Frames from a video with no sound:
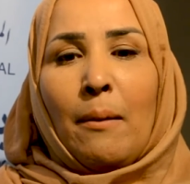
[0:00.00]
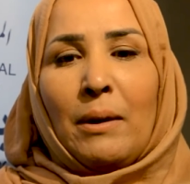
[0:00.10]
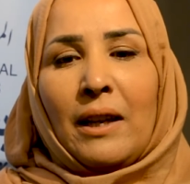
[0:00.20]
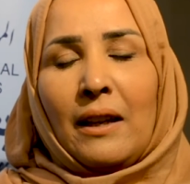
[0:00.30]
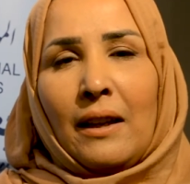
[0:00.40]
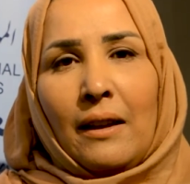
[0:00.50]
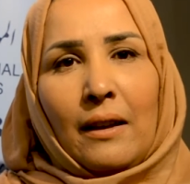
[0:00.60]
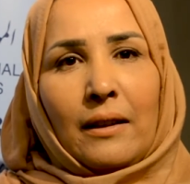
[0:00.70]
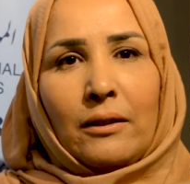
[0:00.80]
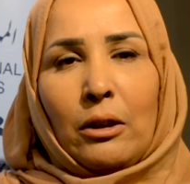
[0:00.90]
من
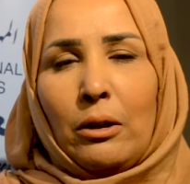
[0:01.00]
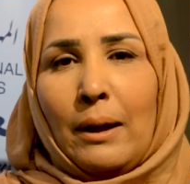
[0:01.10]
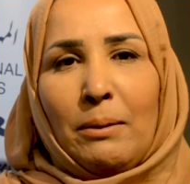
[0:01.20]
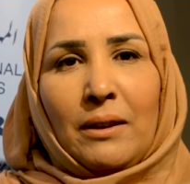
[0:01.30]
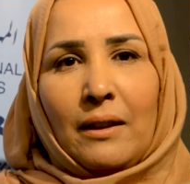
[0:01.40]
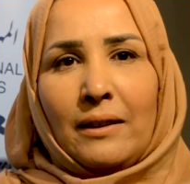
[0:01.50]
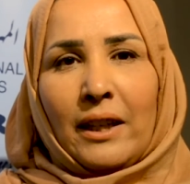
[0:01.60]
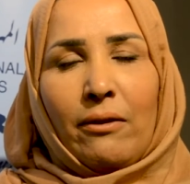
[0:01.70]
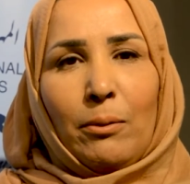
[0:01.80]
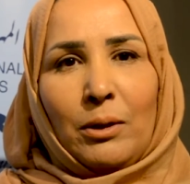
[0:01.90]
خلال قرابه
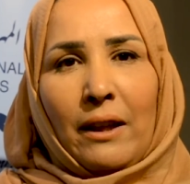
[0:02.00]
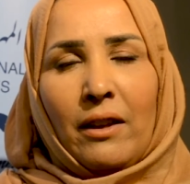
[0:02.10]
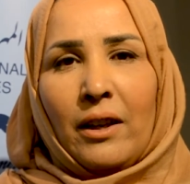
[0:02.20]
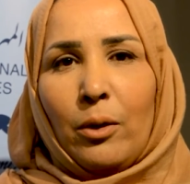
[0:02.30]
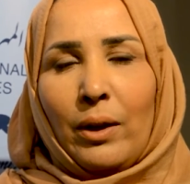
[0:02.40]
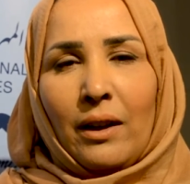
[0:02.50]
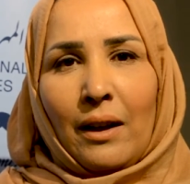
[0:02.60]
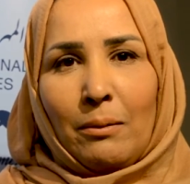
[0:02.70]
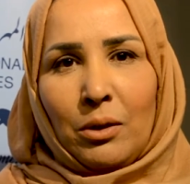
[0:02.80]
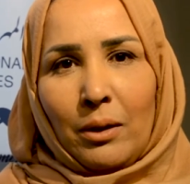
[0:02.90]
التكفل بالتذاكر
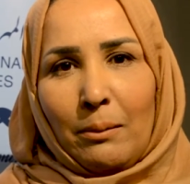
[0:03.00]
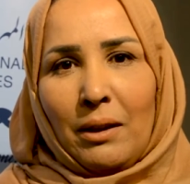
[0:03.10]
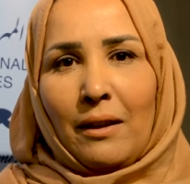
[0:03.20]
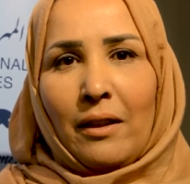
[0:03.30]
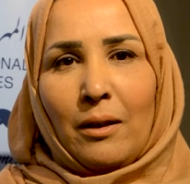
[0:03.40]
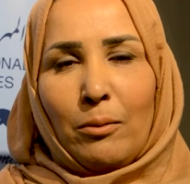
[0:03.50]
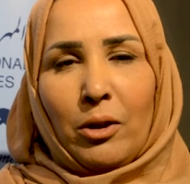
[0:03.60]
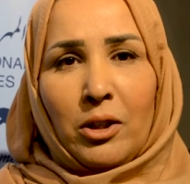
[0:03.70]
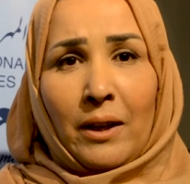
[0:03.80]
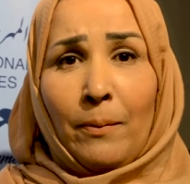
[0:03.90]
واقامه قرابه 30
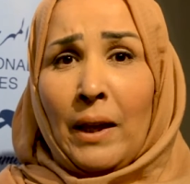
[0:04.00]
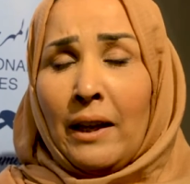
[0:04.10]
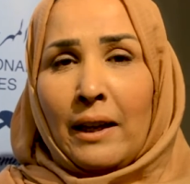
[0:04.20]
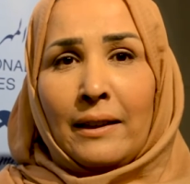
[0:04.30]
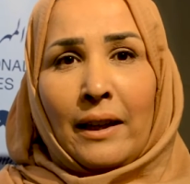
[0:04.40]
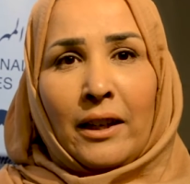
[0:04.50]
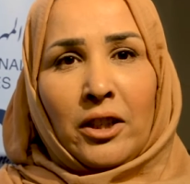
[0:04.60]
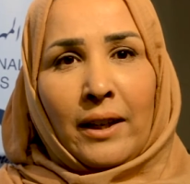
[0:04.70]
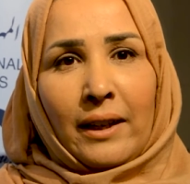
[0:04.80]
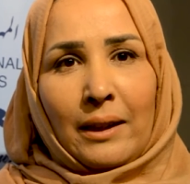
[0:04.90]
مخرجه كانت عندنا
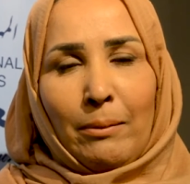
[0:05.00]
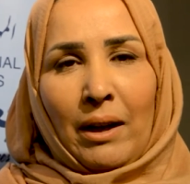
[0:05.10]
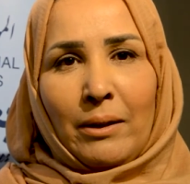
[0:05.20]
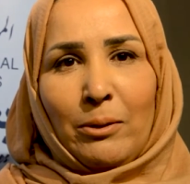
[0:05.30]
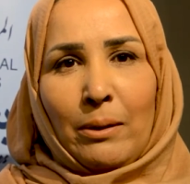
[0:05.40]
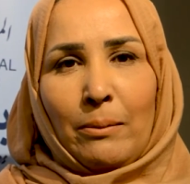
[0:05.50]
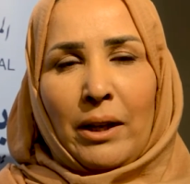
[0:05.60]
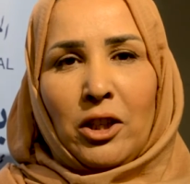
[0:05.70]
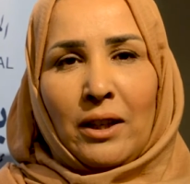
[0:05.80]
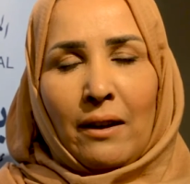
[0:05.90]
شراكات مع
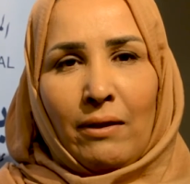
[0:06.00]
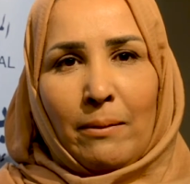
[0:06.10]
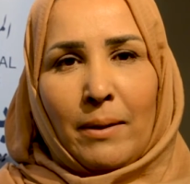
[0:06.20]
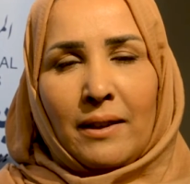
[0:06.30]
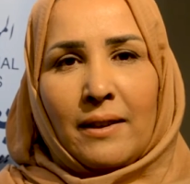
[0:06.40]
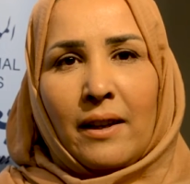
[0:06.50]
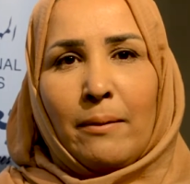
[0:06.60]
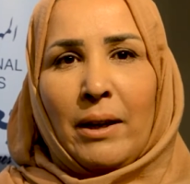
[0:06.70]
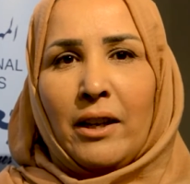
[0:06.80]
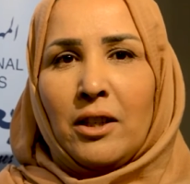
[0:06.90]
مهرجان افلام مارسي
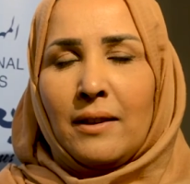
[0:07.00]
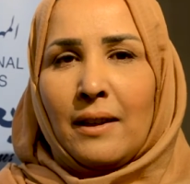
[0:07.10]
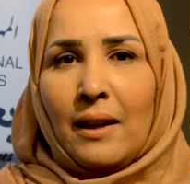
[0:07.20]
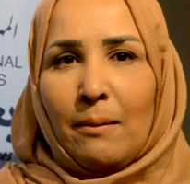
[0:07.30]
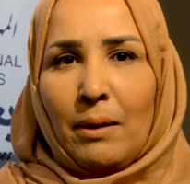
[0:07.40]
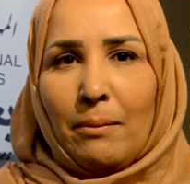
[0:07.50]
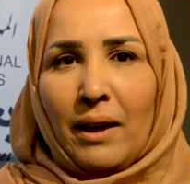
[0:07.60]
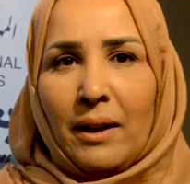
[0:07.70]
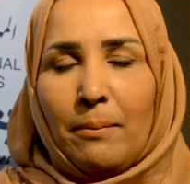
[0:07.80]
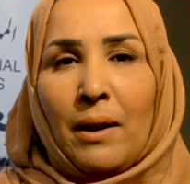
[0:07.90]
مهرجان سلاه
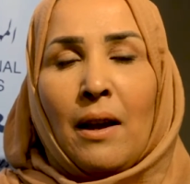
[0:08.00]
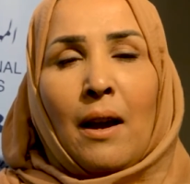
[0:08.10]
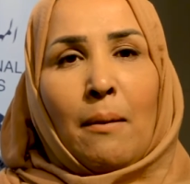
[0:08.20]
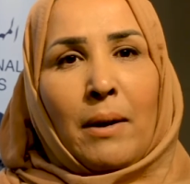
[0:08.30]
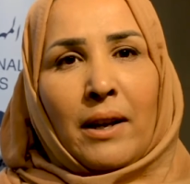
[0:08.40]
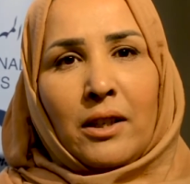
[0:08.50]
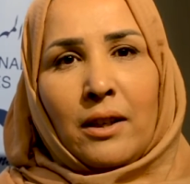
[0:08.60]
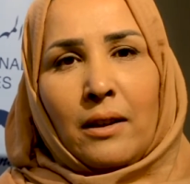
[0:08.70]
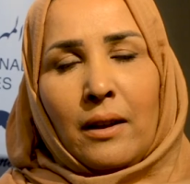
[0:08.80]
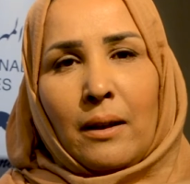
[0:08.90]
بالمغرب
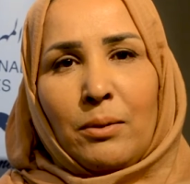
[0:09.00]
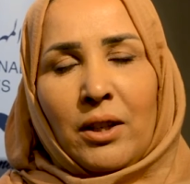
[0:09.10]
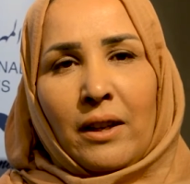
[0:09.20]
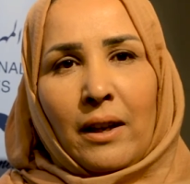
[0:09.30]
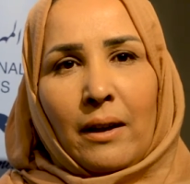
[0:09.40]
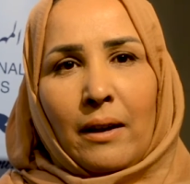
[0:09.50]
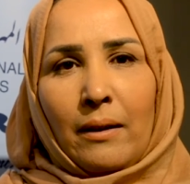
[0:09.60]
مهرجان بجايه